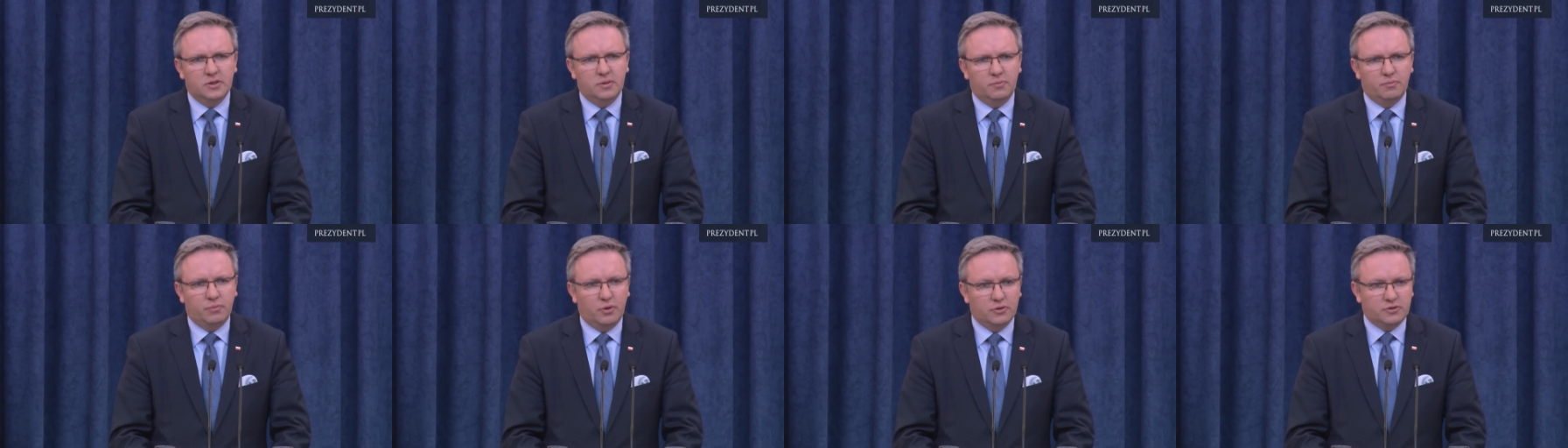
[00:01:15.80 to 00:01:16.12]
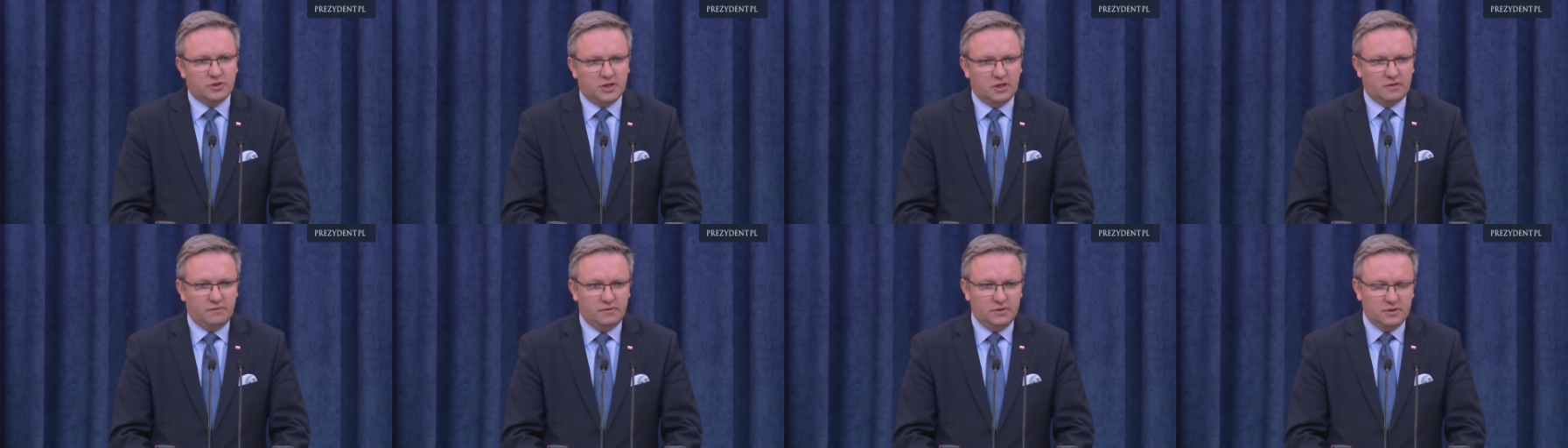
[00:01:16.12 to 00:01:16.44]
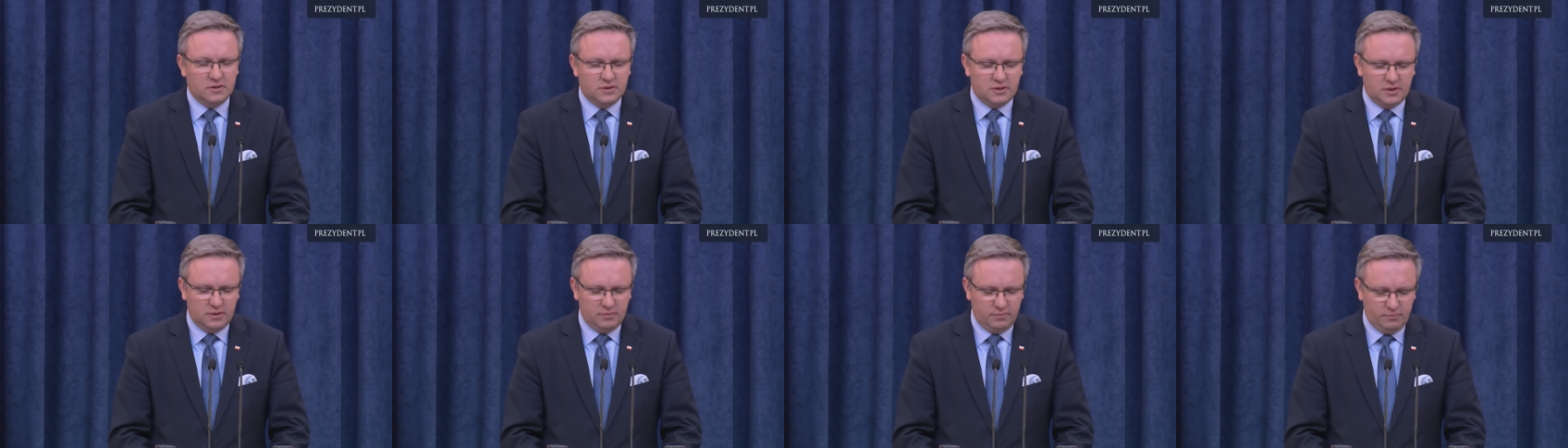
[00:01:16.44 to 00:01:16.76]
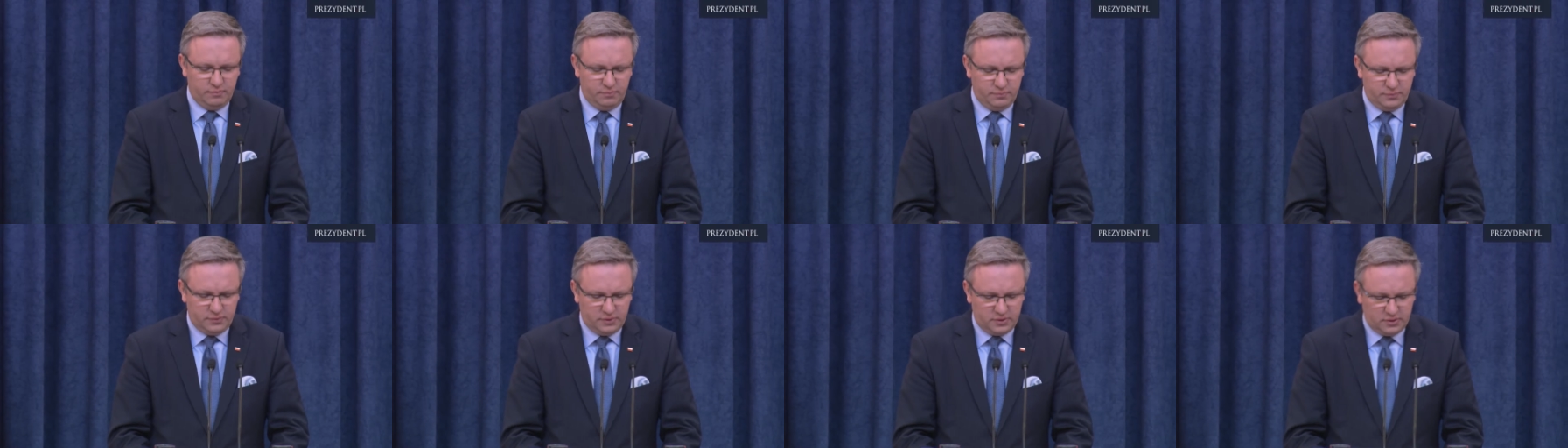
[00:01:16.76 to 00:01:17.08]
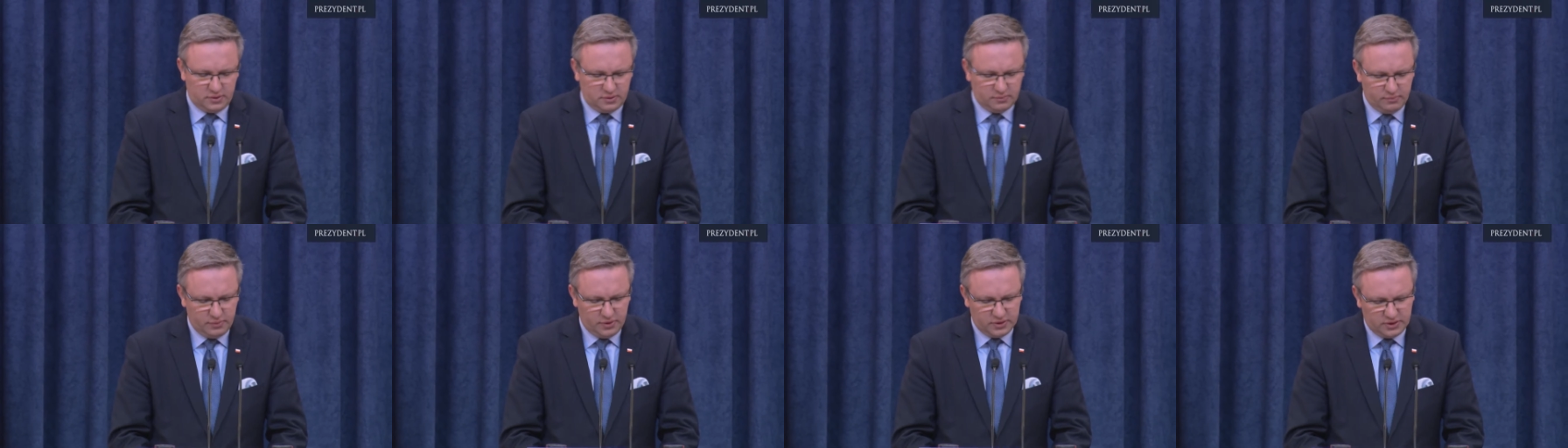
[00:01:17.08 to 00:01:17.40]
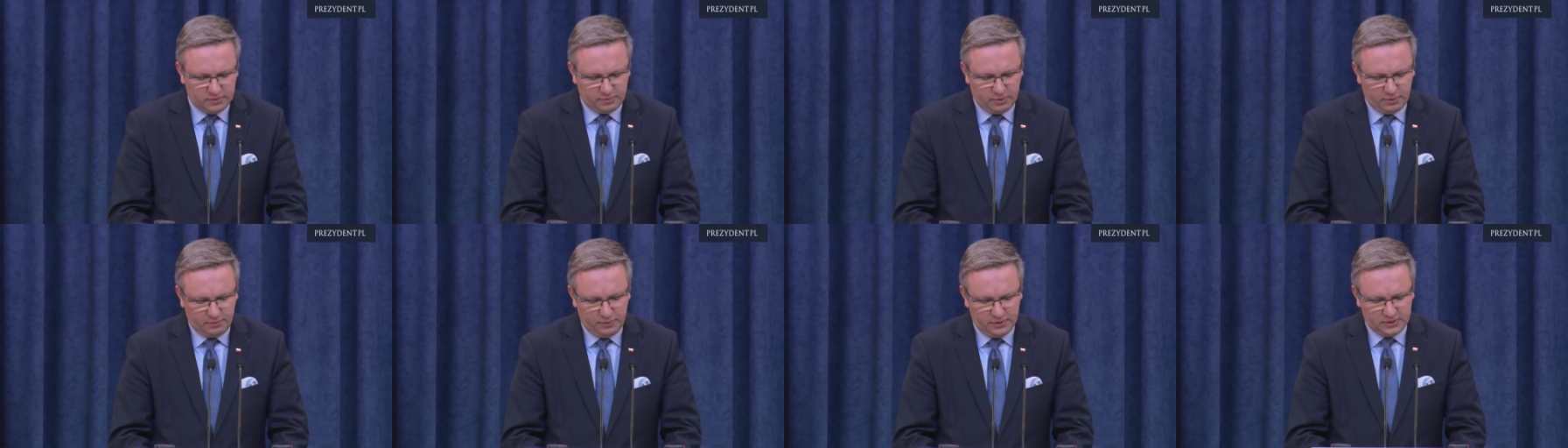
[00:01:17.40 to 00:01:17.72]
Podczas wizyty będzie
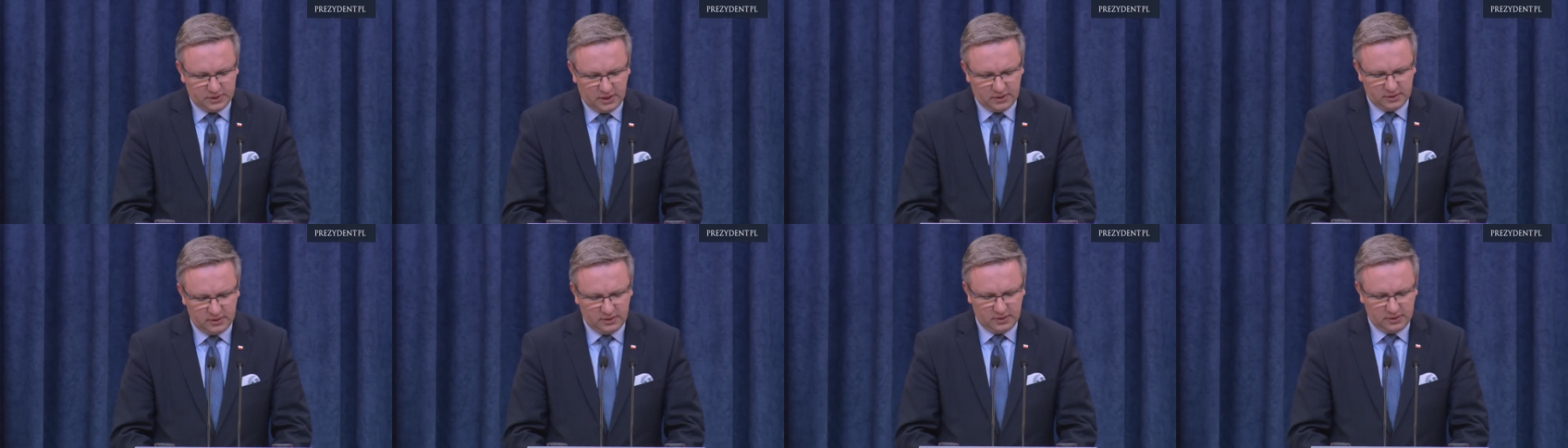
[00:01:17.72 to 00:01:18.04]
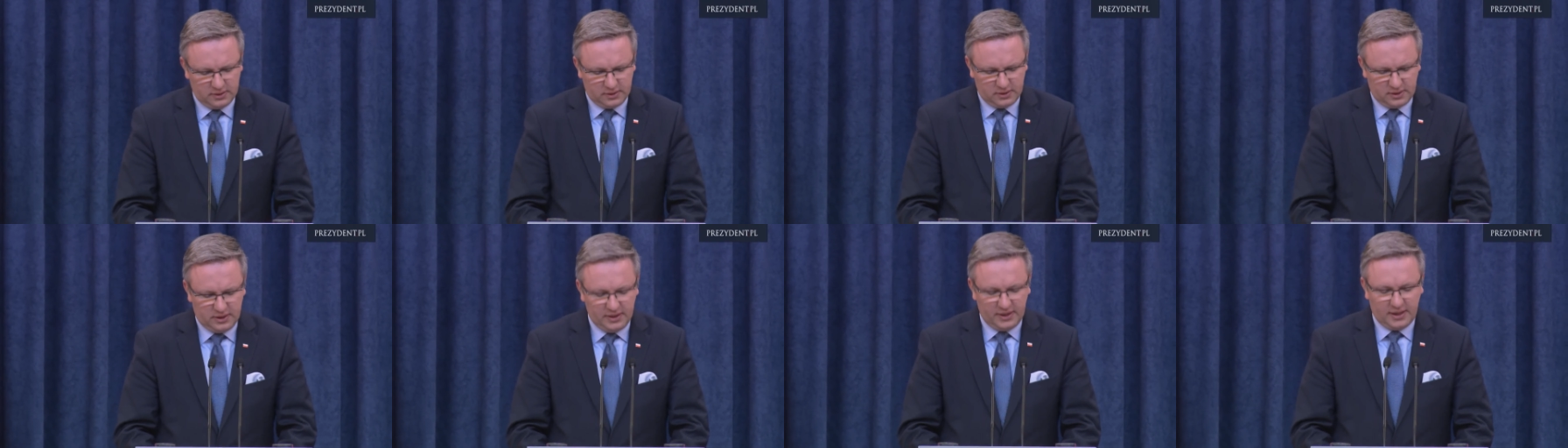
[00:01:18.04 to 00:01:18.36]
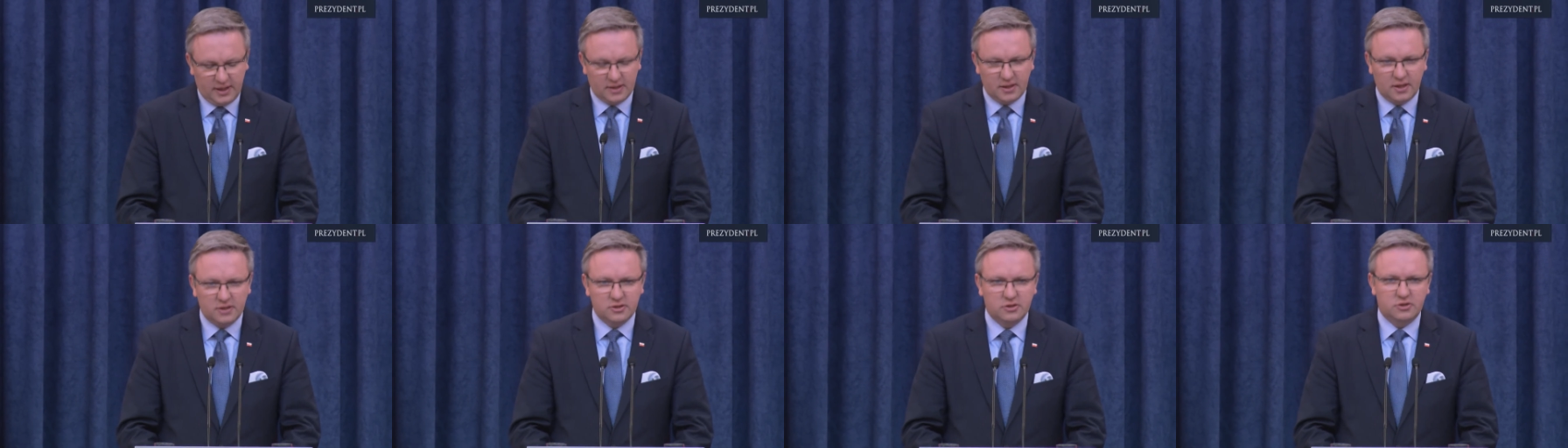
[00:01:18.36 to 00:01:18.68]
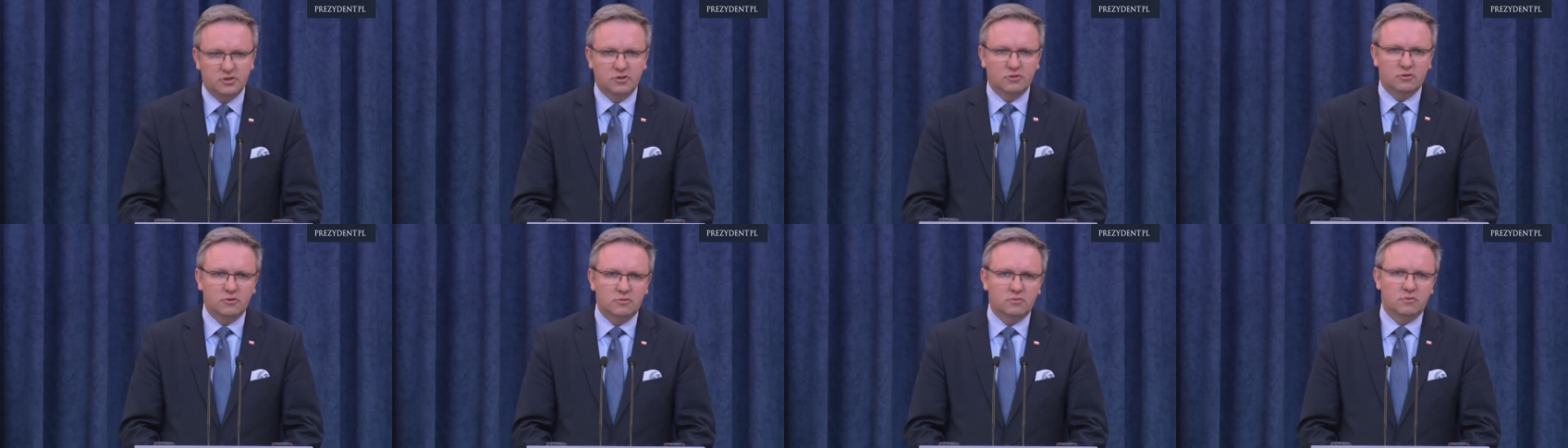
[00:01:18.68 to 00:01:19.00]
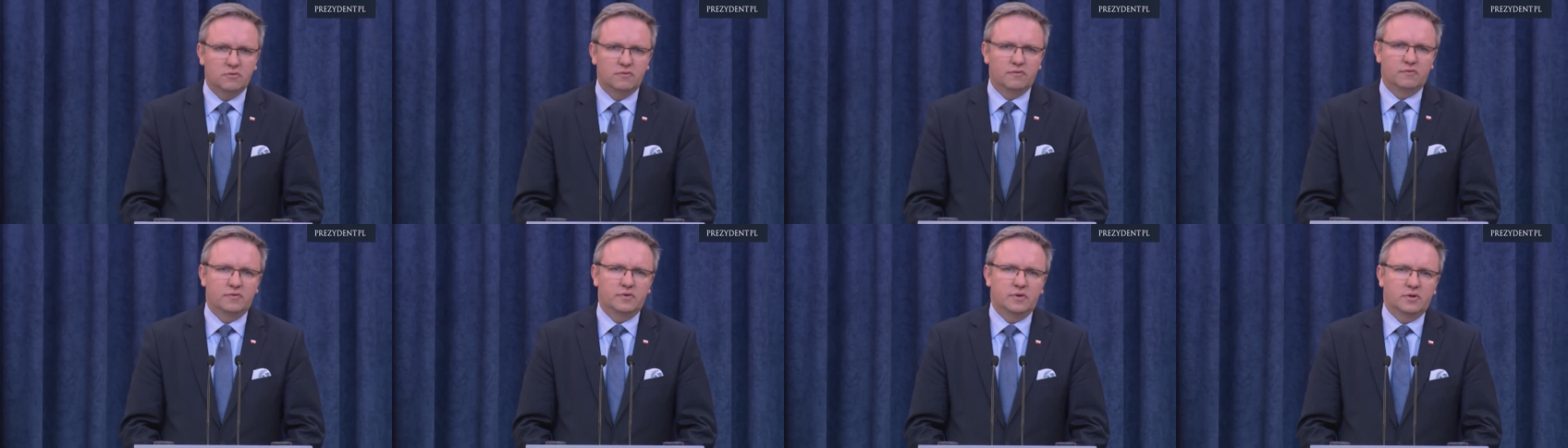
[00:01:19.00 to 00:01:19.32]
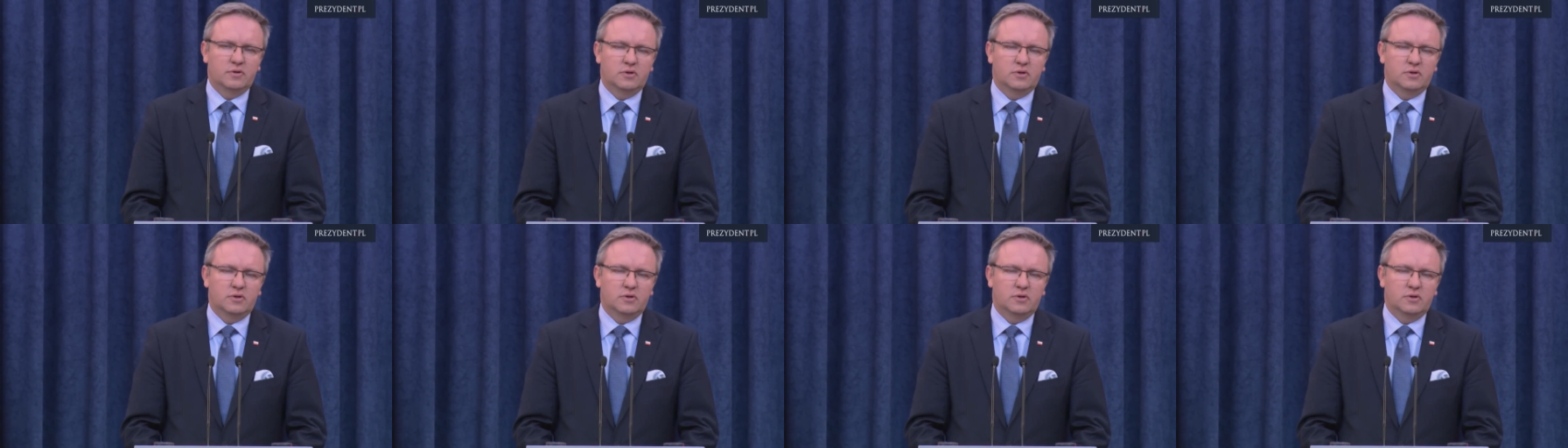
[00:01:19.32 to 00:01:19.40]
podpisane kilkanaście umów